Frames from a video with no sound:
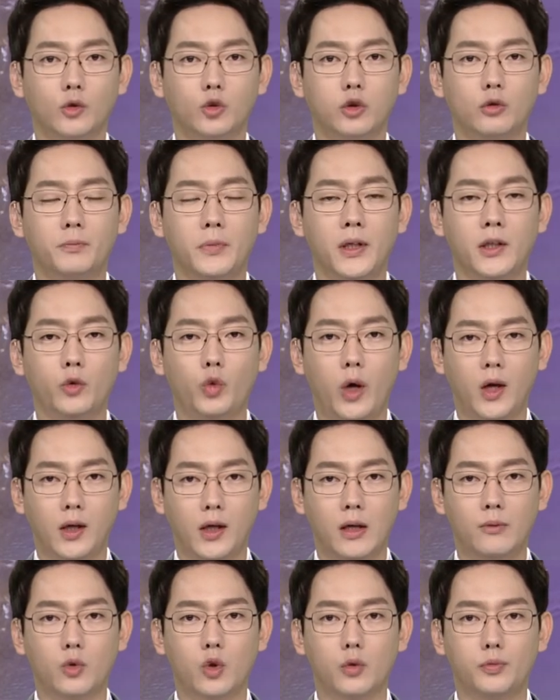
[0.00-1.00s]
네, 국민
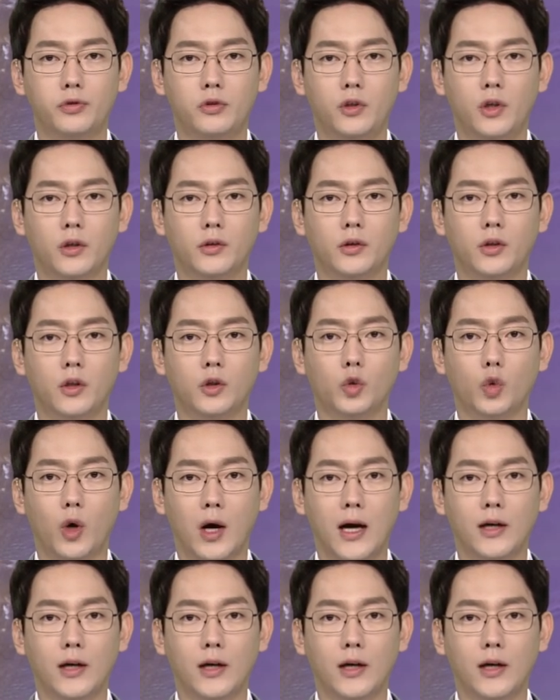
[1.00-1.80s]
횟감으로 불렸던